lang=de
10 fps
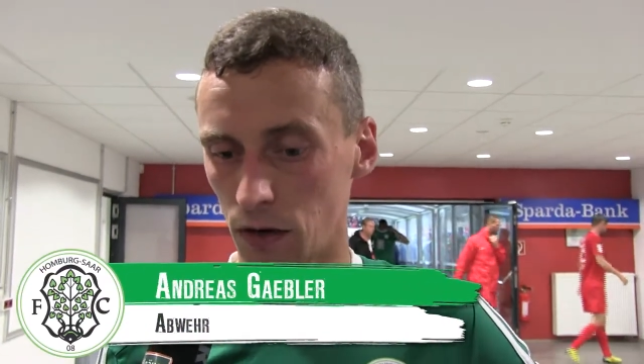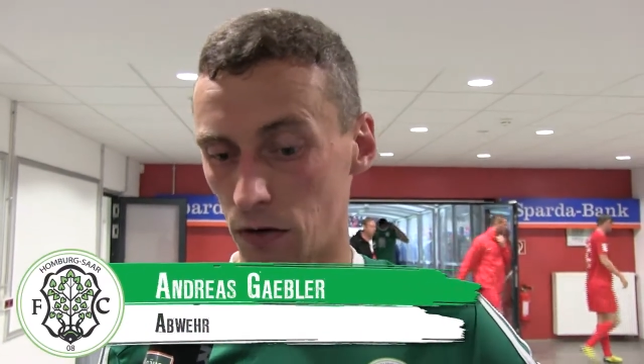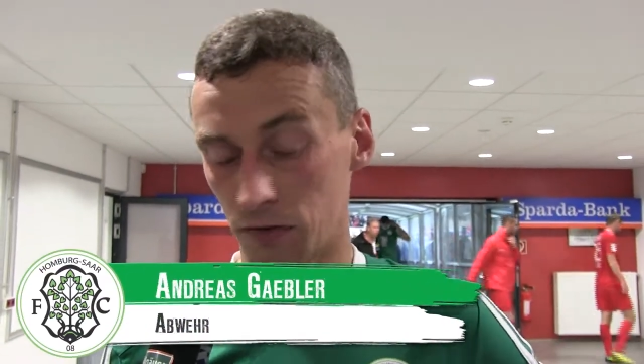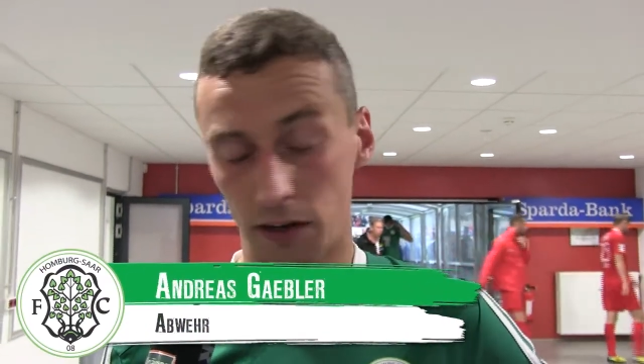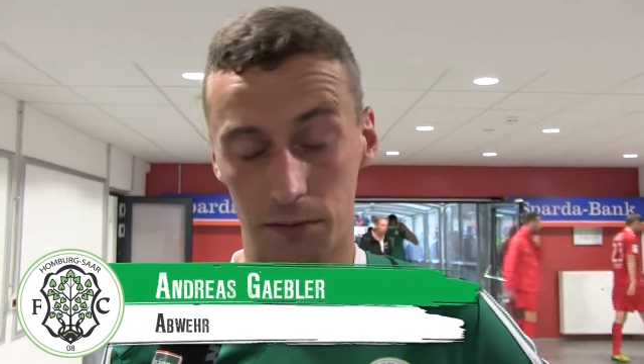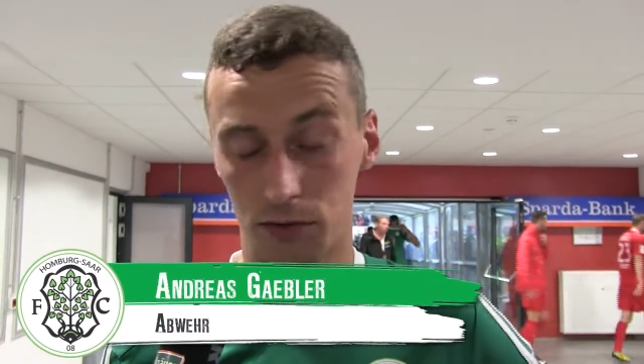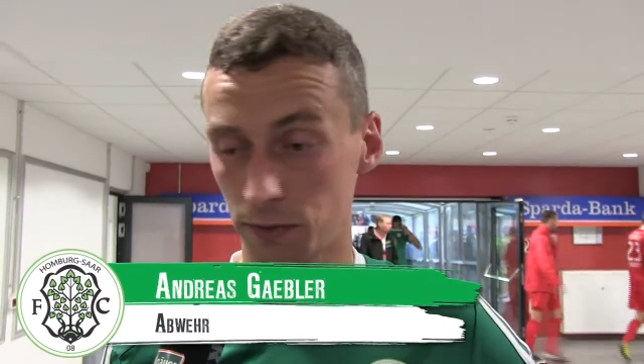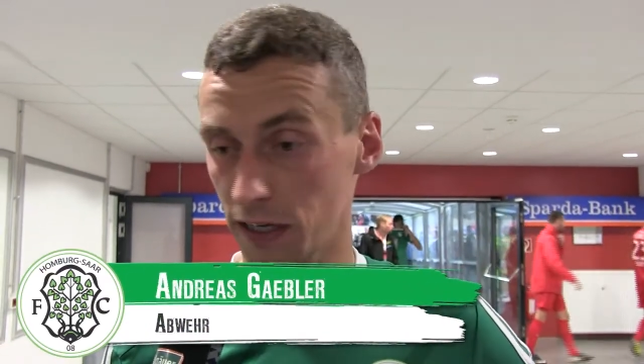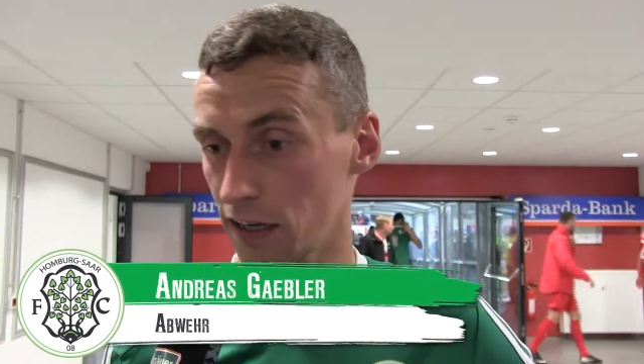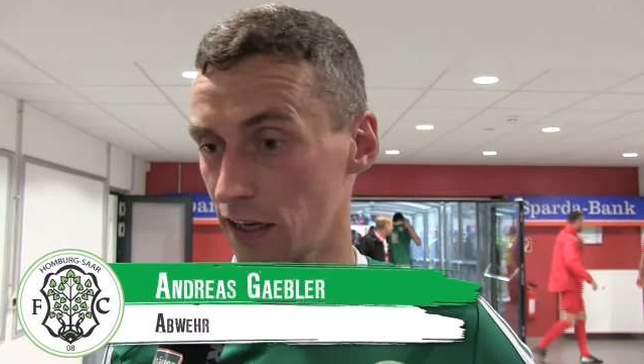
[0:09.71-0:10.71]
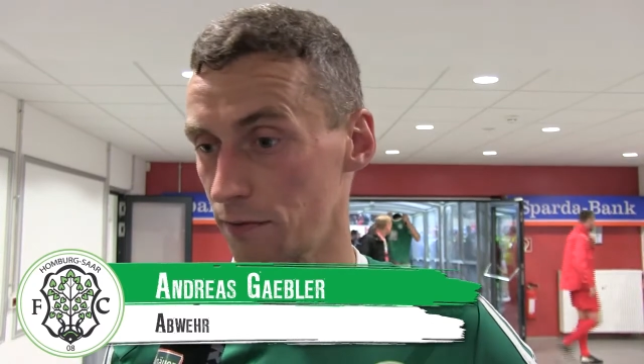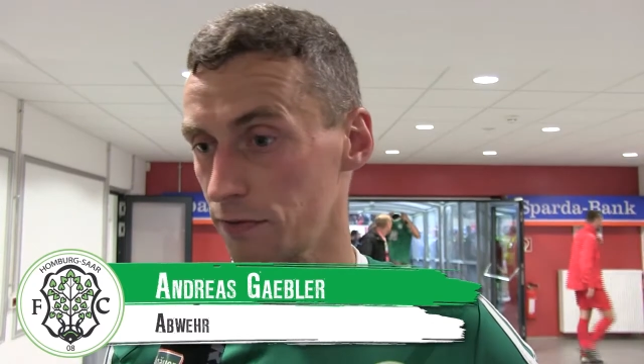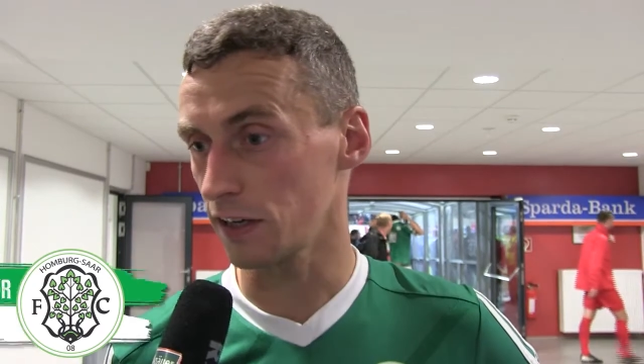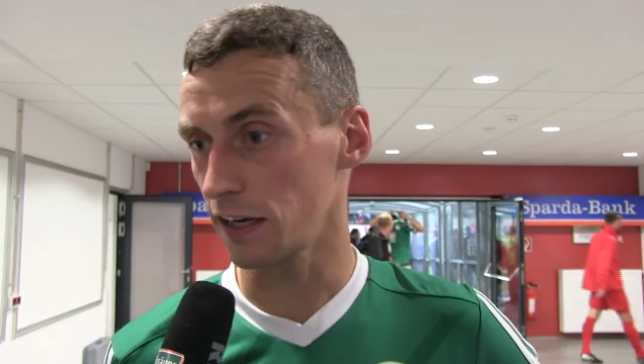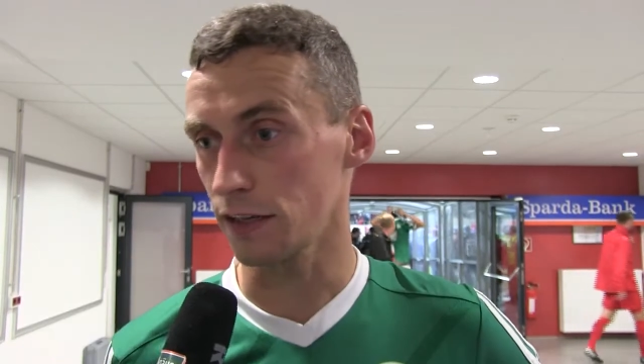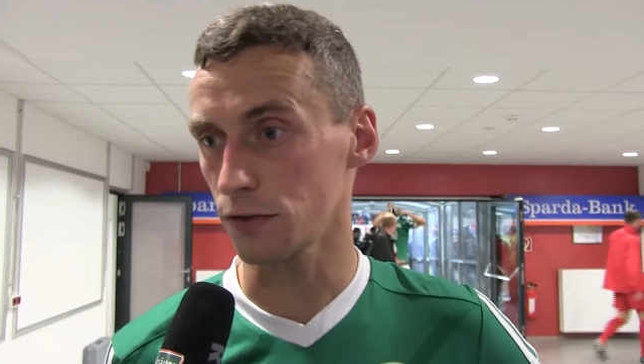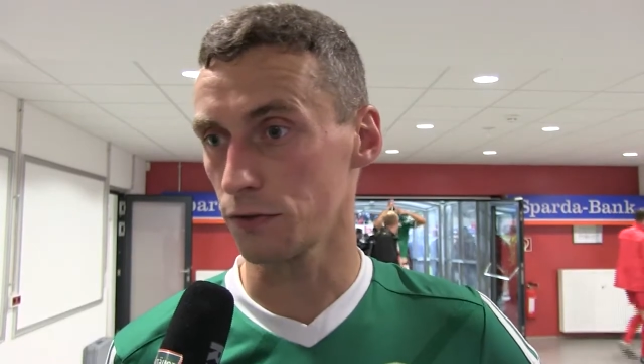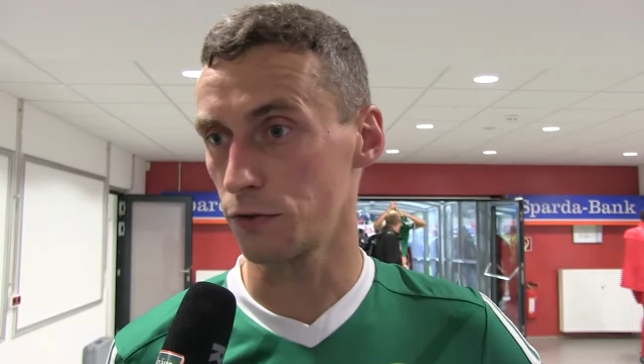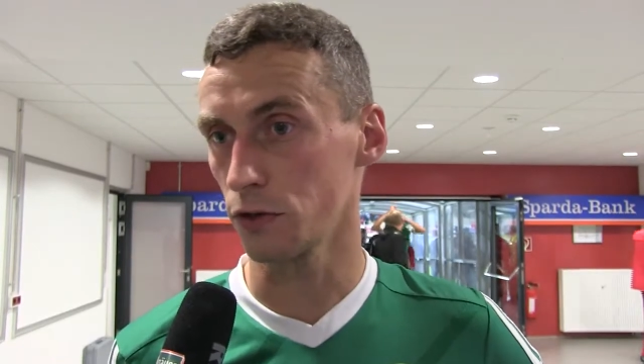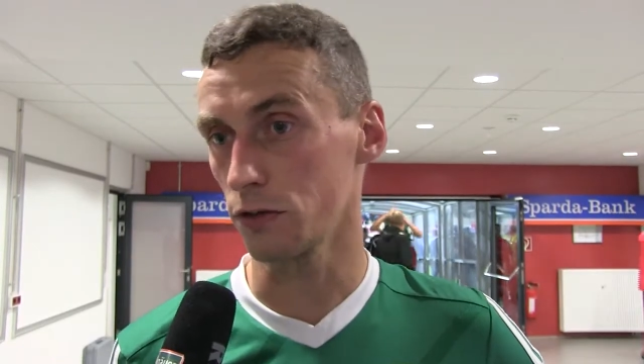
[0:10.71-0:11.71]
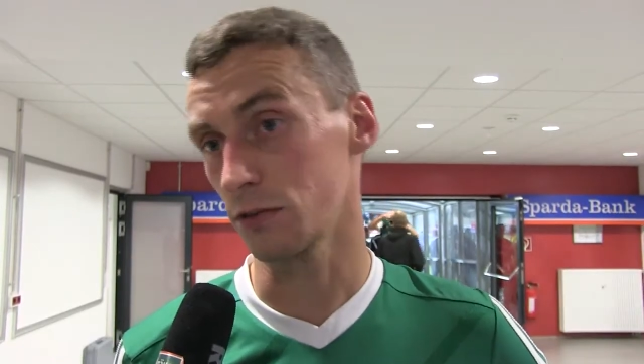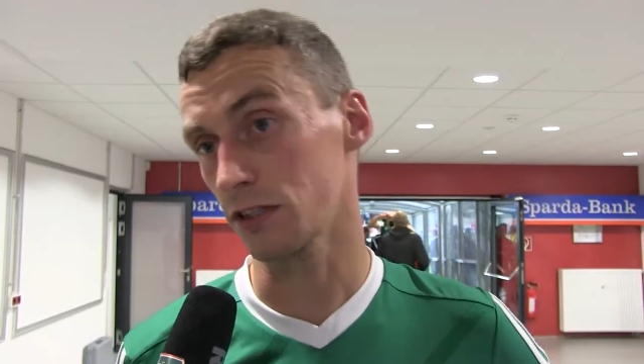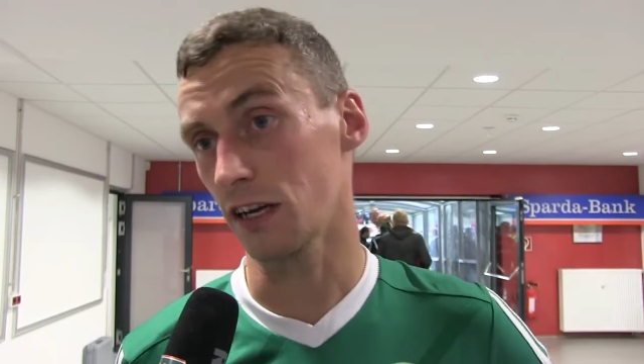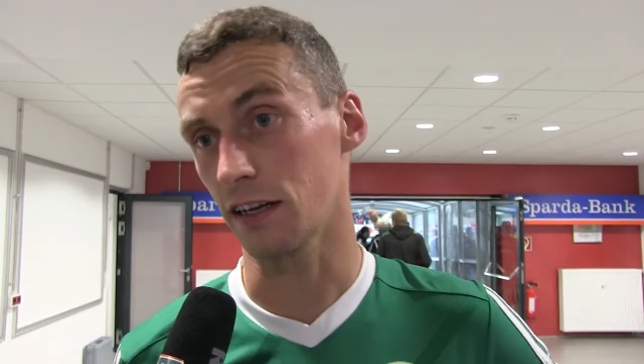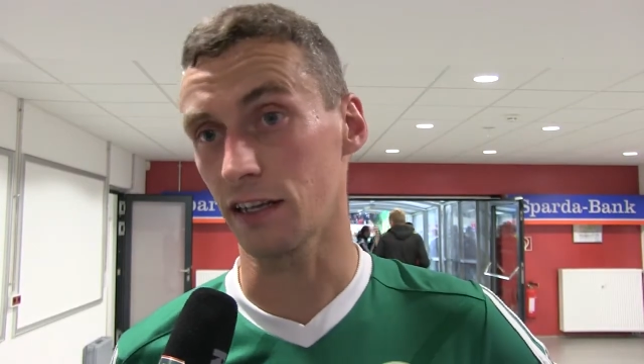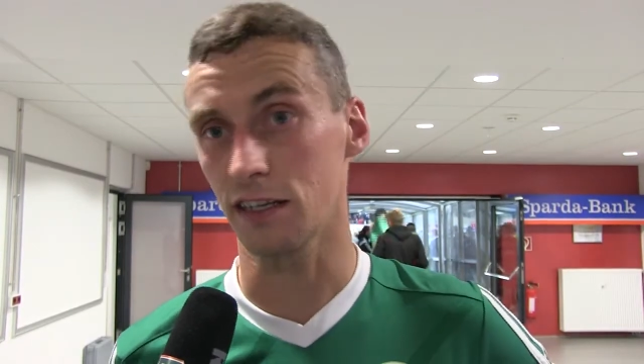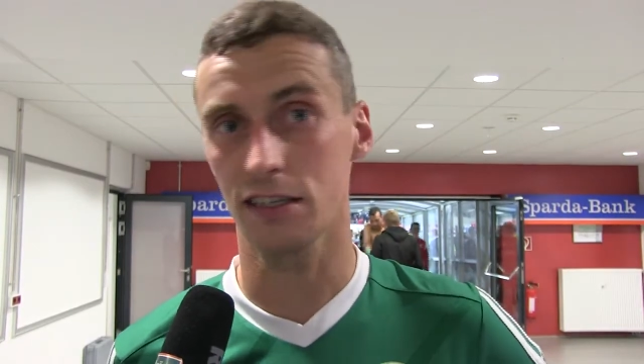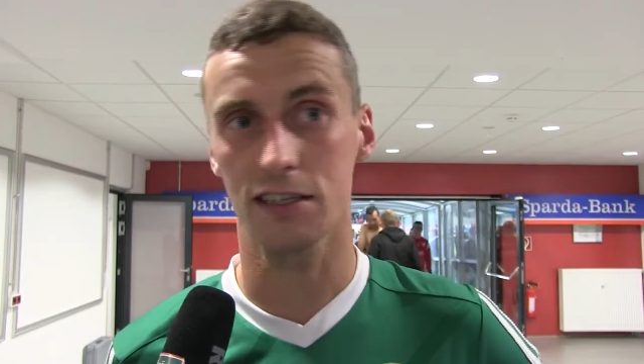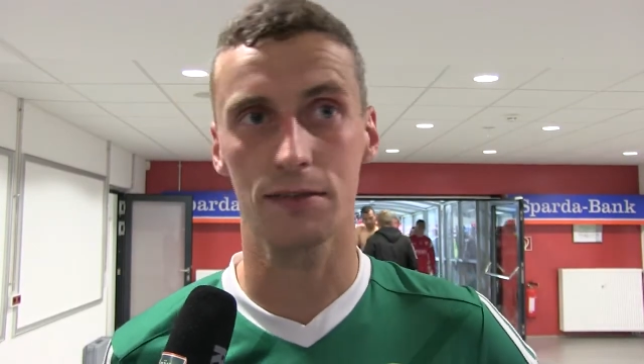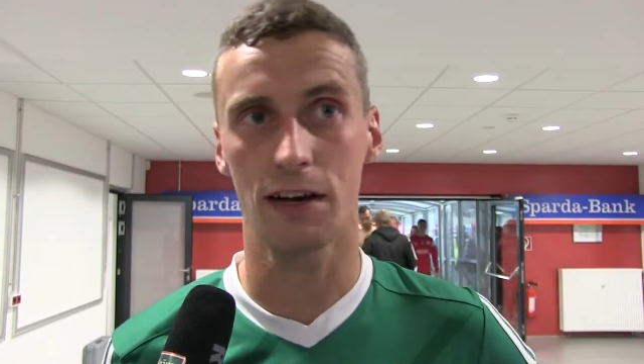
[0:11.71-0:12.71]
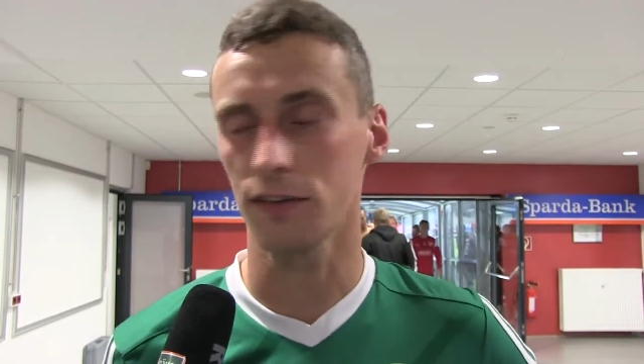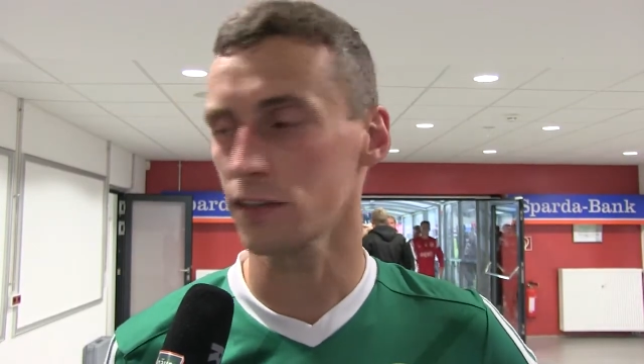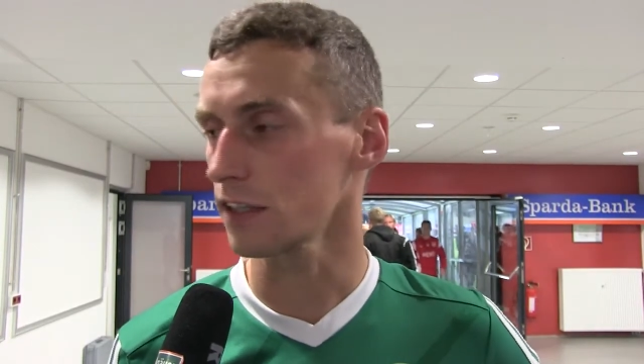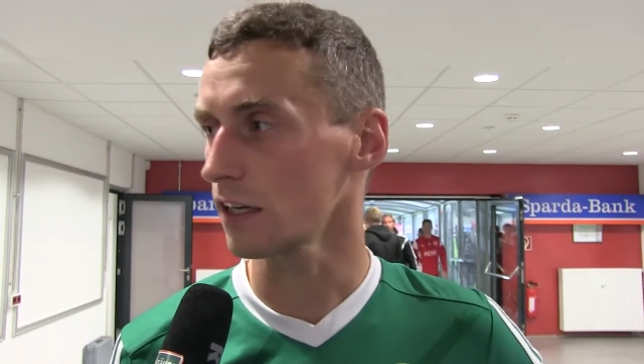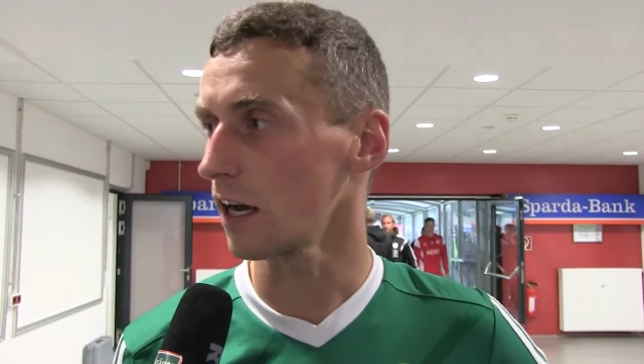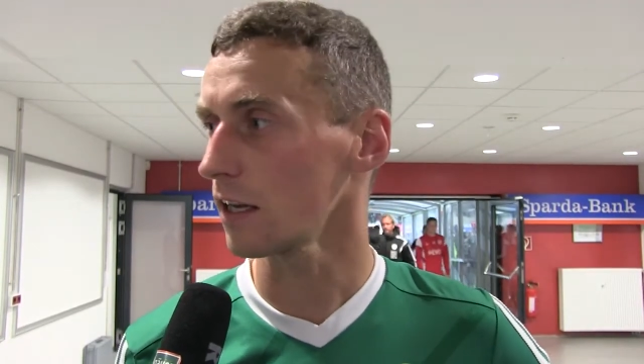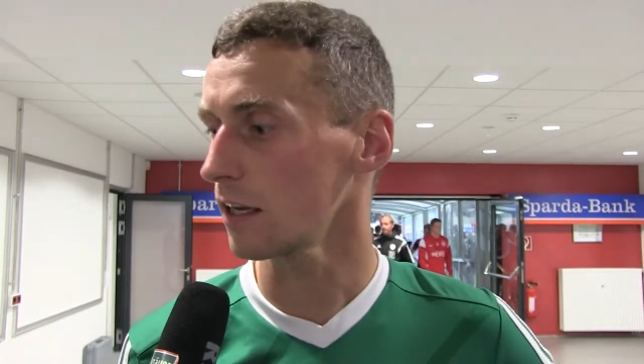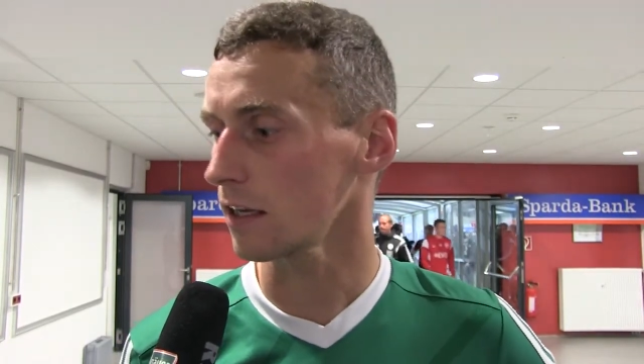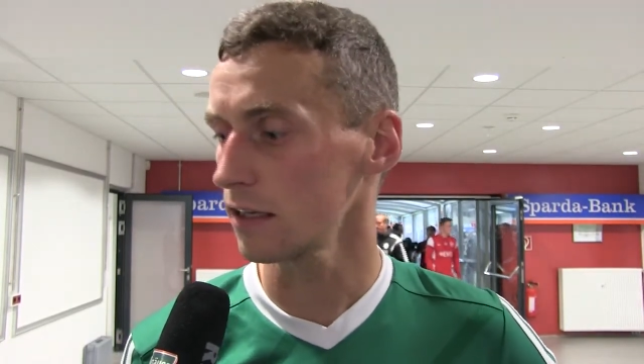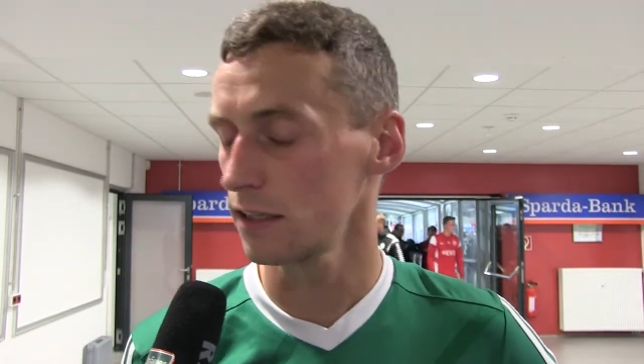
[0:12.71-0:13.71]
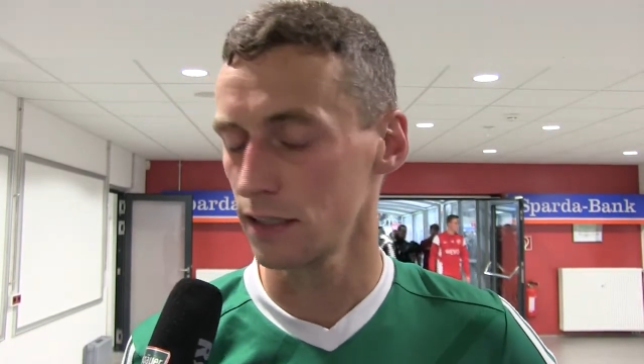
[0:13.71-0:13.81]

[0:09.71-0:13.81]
Und wir haben super gekämpft, gehen 1 in Führung, müssen eigentlich das zweite und dritte nachlegen.